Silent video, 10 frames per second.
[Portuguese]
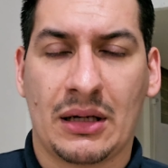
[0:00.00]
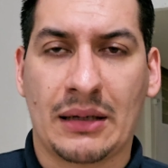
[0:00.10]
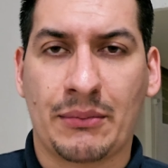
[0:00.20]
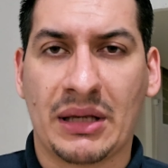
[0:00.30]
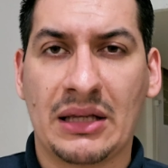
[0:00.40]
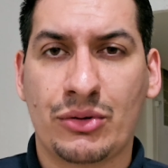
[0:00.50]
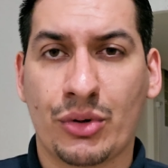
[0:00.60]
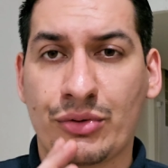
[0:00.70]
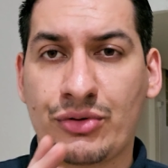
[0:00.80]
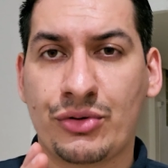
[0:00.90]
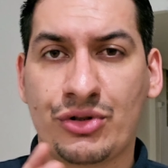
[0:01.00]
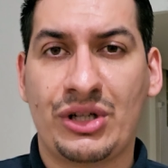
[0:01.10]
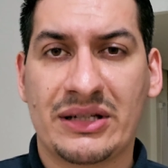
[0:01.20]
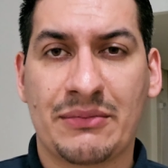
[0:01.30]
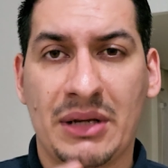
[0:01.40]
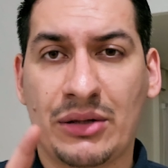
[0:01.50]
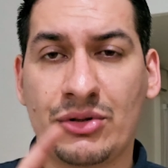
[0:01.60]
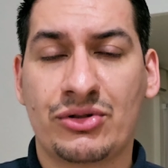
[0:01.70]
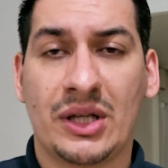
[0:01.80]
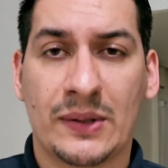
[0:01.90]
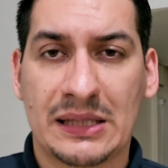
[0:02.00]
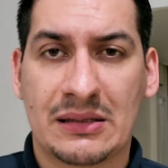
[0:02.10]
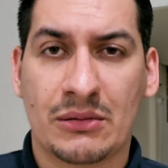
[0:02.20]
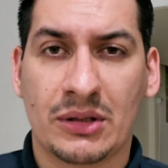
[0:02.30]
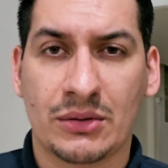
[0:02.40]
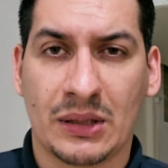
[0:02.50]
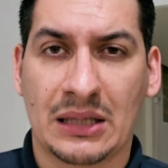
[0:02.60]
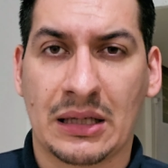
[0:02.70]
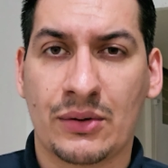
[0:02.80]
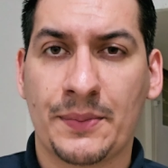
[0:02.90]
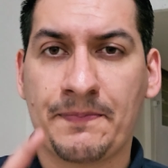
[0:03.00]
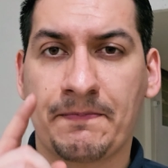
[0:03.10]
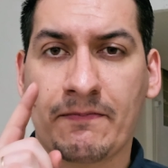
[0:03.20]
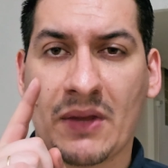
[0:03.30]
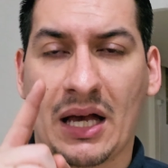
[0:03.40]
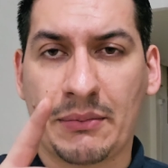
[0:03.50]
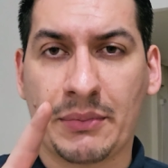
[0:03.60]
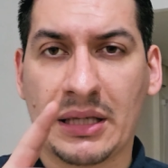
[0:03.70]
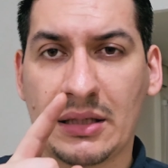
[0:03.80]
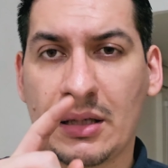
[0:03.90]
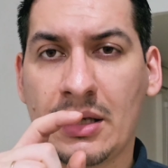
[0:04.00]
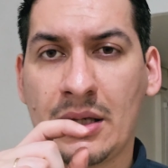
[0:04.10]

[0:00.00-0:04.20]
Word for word: Amém? Todos os dias à meia-noite tem oração aqui no canal. Amém?